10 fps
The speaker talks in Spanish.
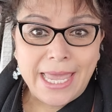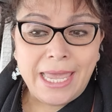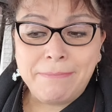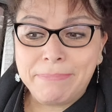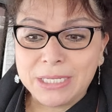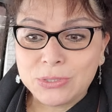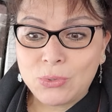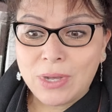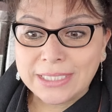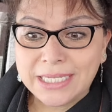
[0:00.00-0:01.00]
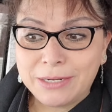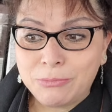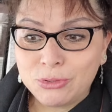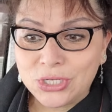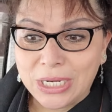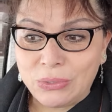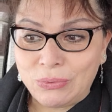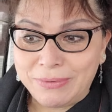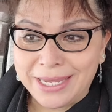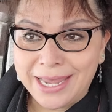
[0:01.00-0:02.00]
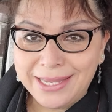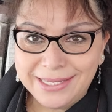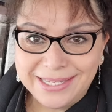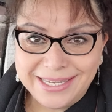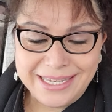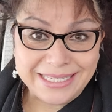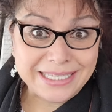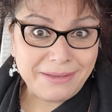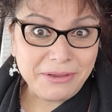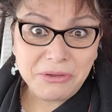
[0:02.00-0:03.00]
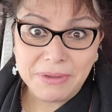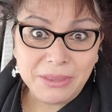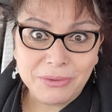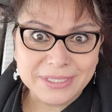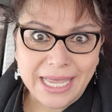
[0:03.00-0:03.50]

empezó a hacer mucha lluvia y estaba lloviendo.